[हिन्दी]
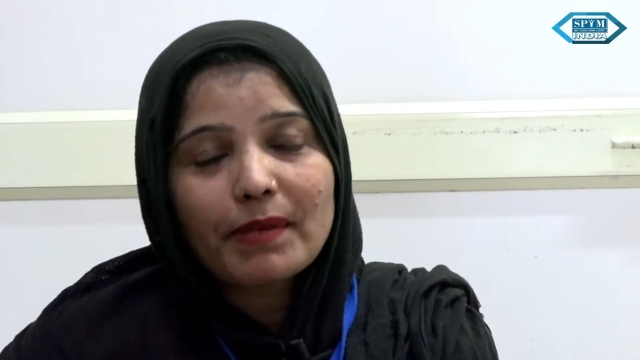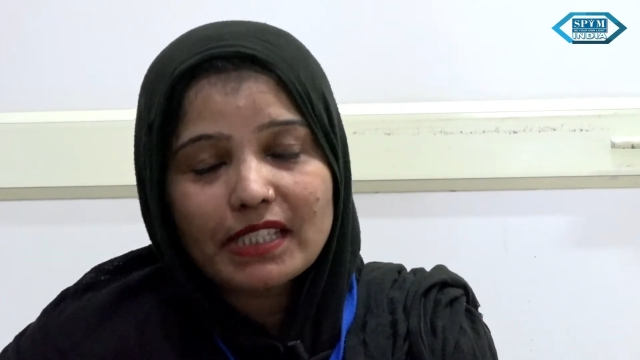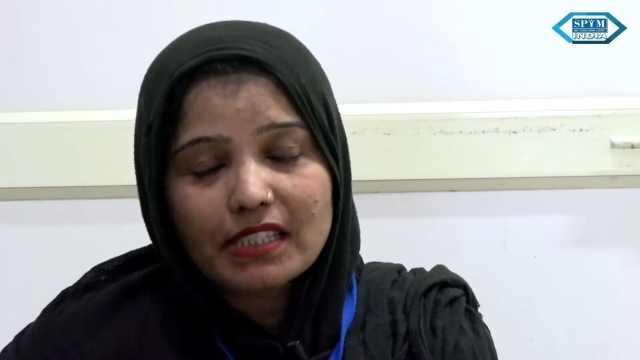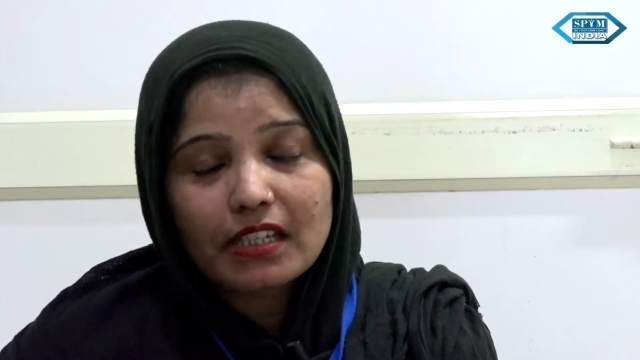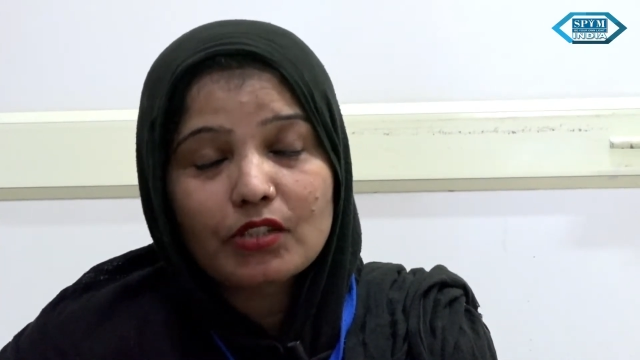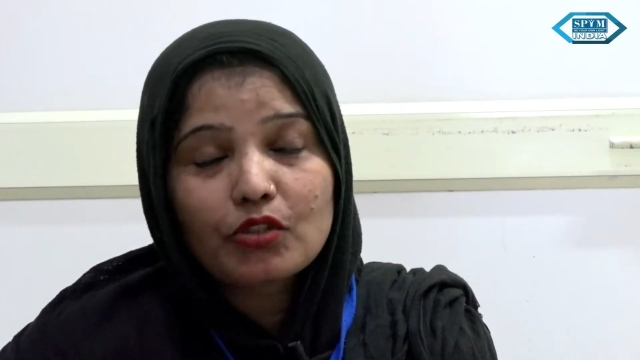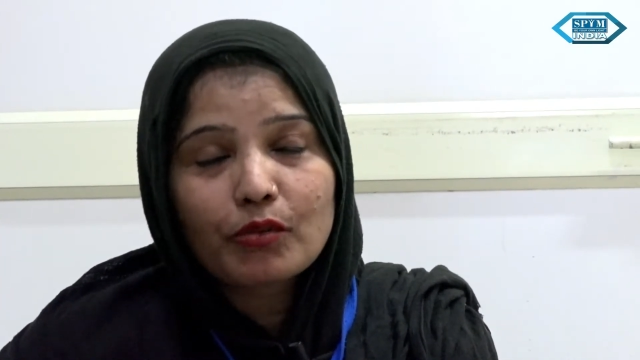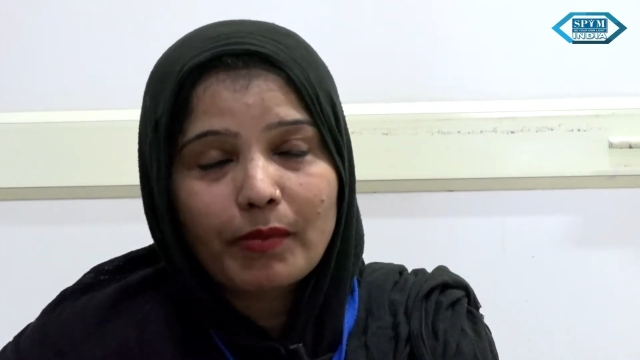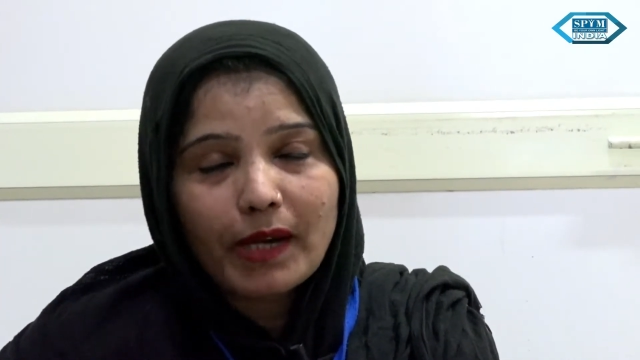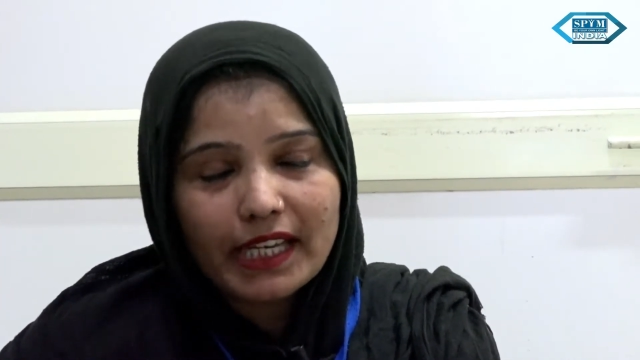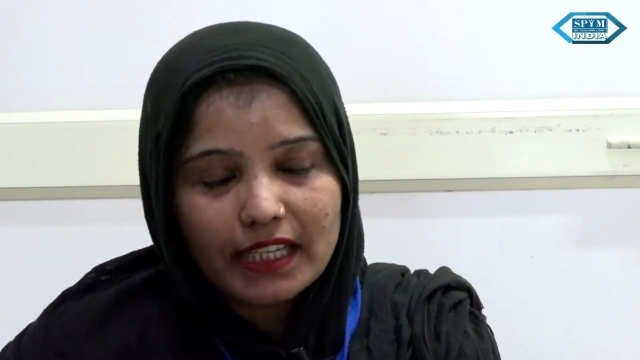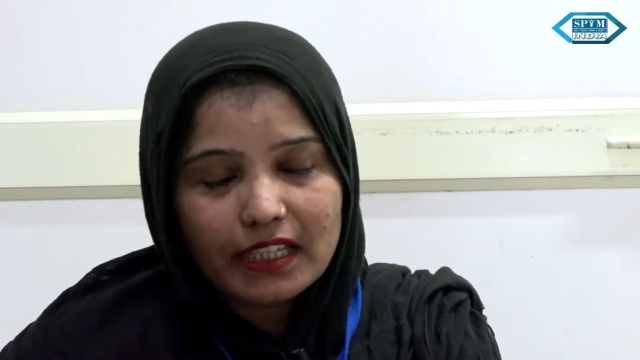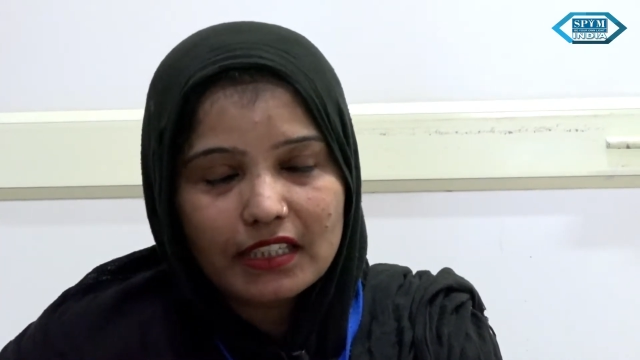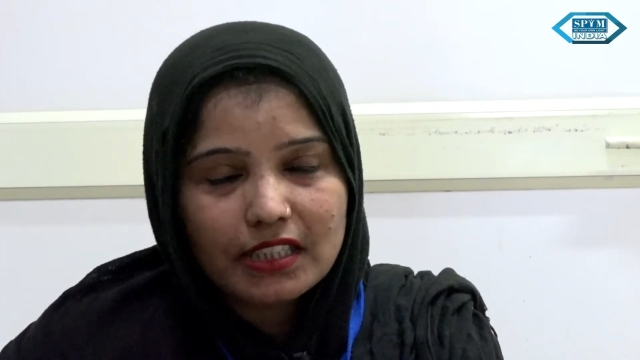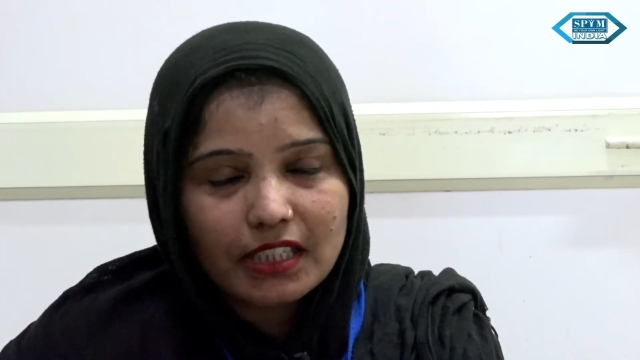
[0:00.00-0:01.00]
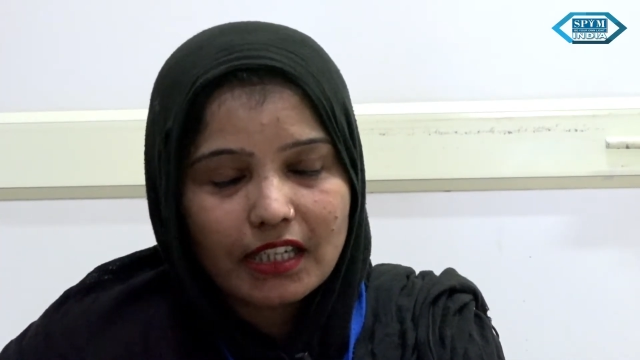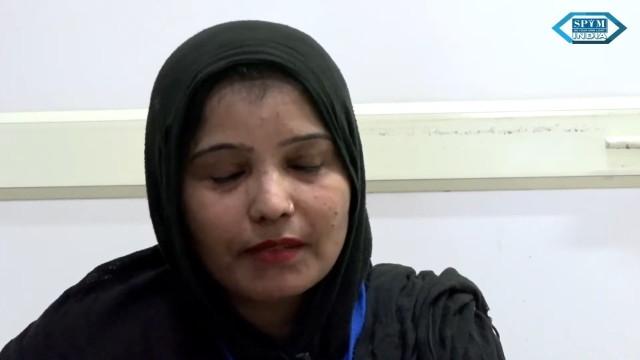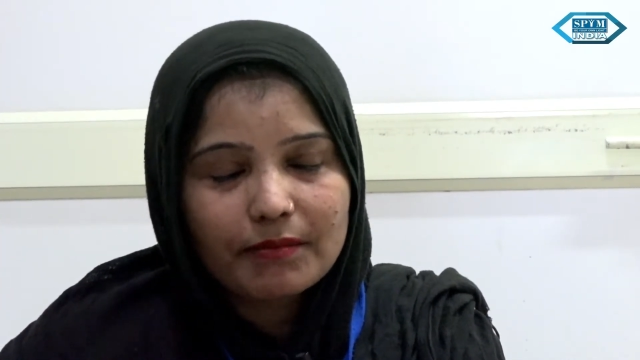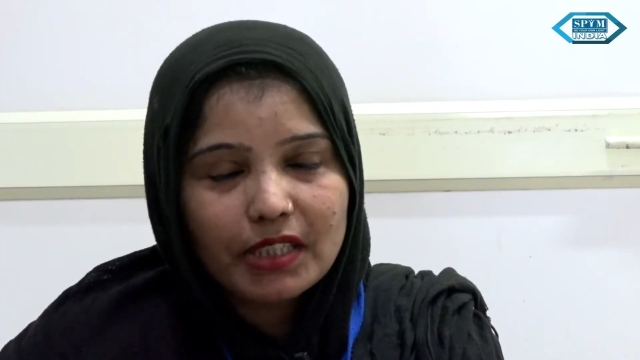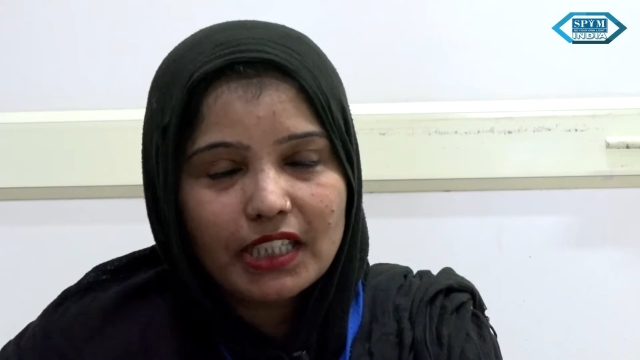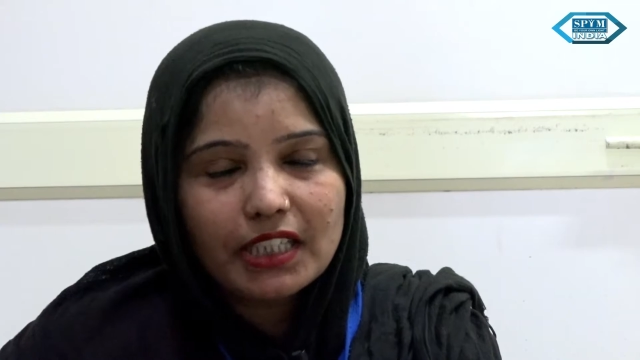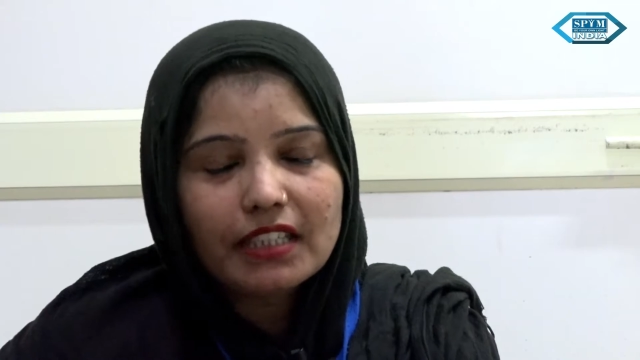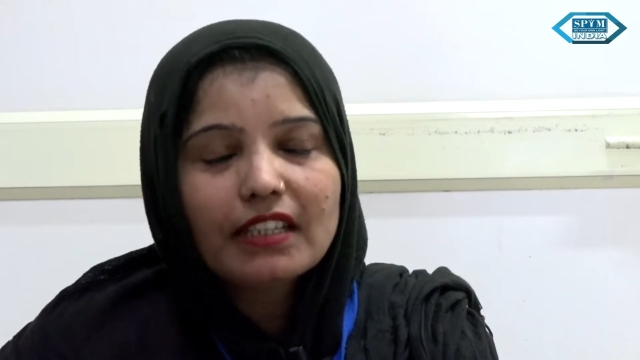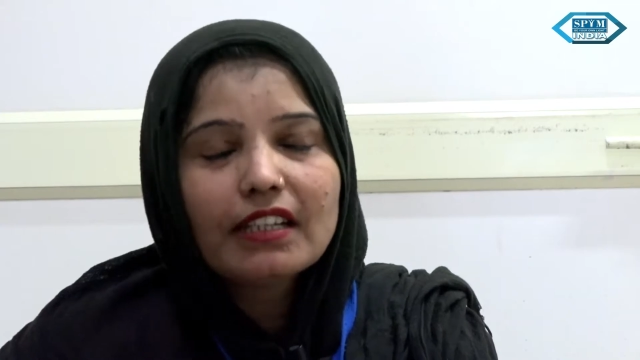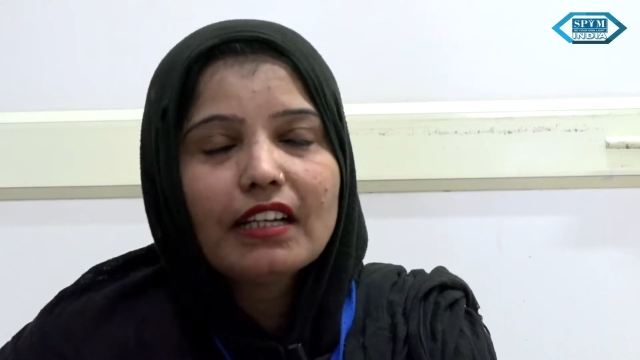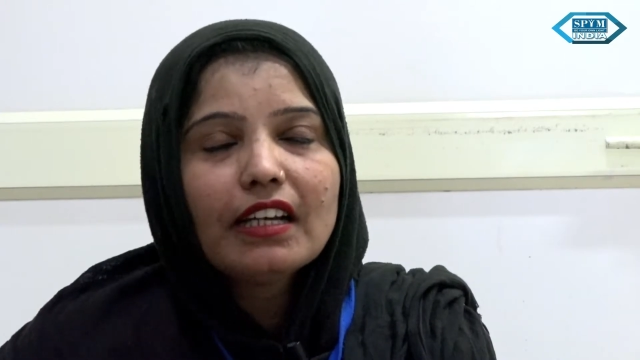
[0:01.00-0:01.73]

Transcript: पे सर छुपाने की जगह मिली